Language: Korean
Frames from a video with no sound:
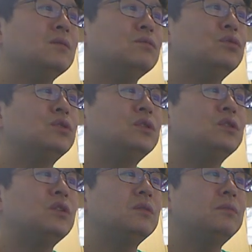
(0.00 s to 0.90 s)

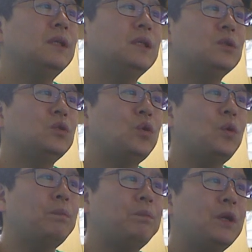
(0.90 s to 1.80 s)
무균적 및
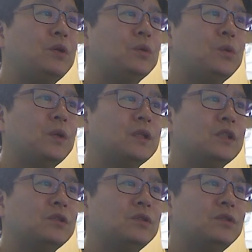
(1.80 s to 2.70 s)
초음파 유도화
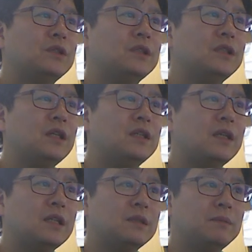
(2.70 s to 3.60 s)
시술을
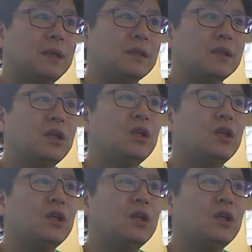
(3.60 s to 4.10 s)
시행을 하지만